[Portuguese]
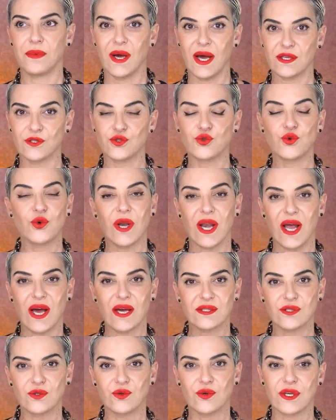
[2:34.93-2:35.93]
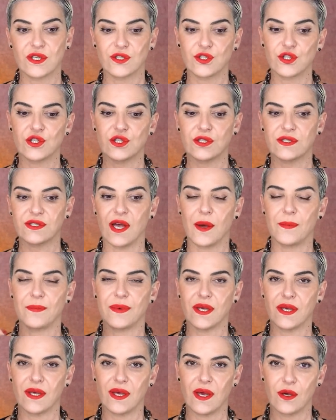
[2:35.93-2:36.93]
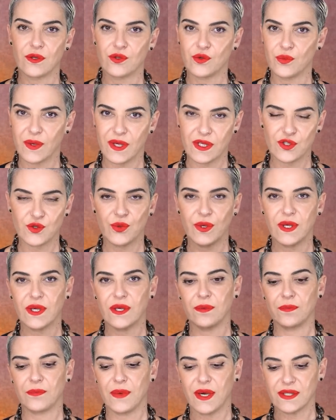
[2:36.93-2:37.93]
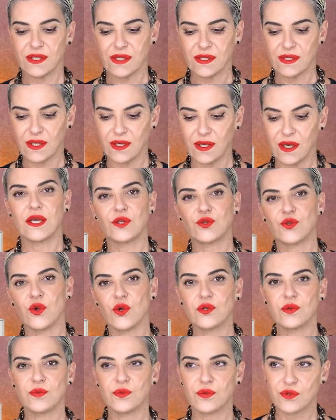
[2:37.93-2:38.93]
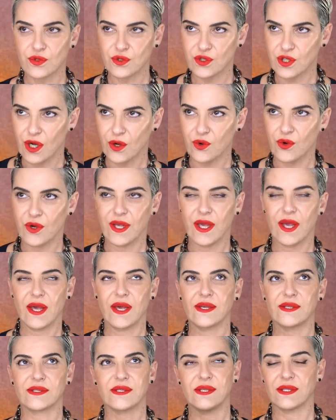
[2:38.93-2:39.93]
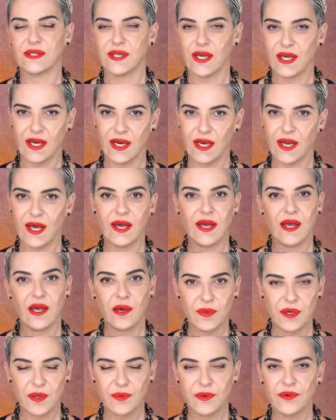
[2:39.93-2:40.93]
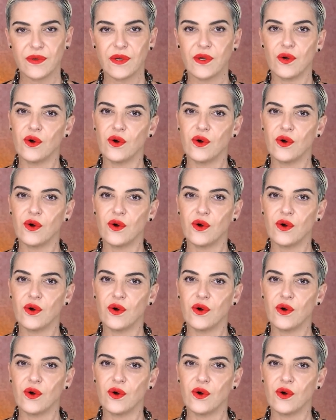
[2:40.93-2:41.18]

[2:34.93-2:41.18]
mas o clássico que a gente sabe que é do mainstream, mas assim, que todo mundo já conhece, tarará, é a Burberry,